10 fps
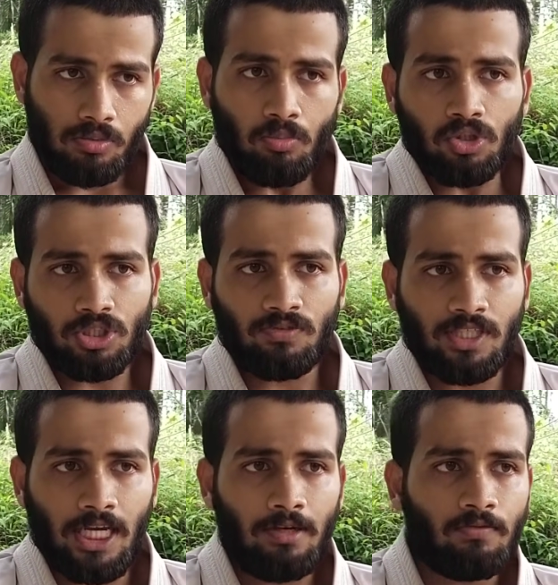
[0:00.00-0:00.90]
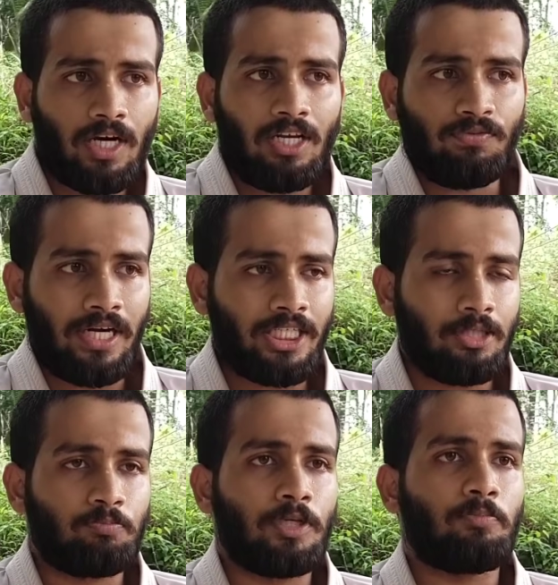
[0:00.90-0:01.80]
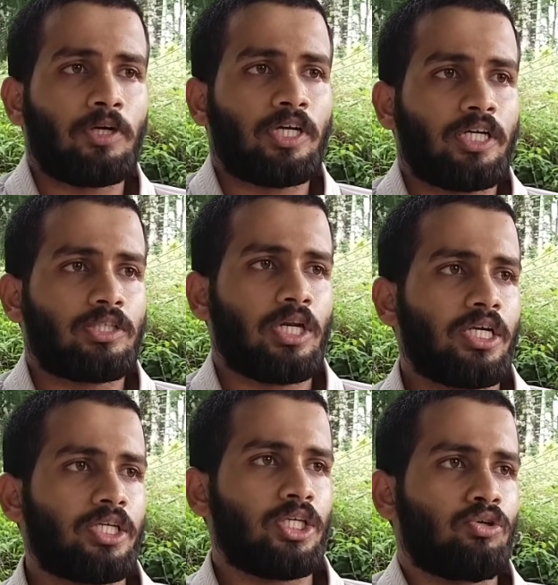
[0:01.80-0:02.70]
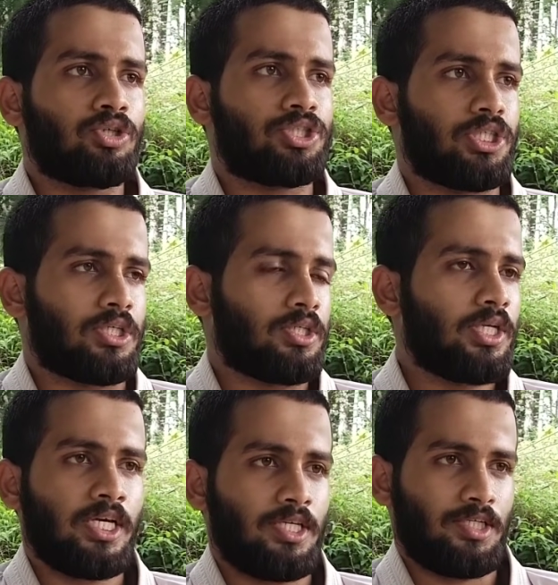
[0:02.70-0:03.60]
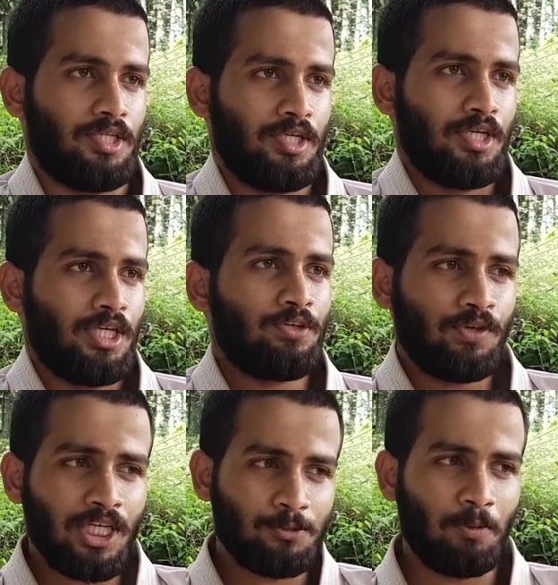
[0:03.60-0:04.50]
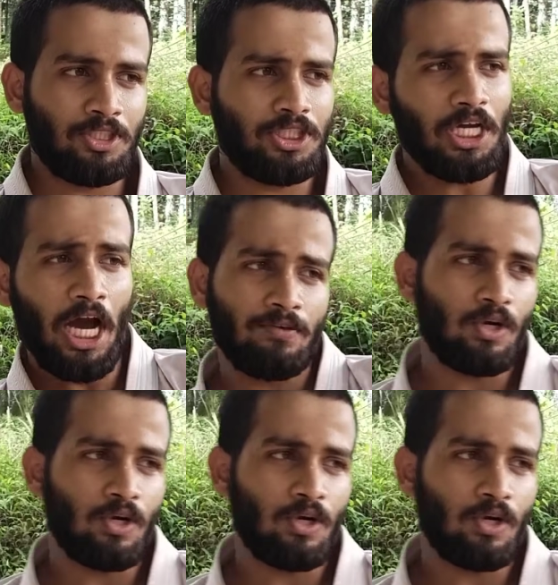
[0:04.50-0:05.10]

मोस्ट ऑफ द टाइम वाइल फाइटिंग पीपल गेट लाइक स्टिक नहीं इफ ही इज पंचिंग आई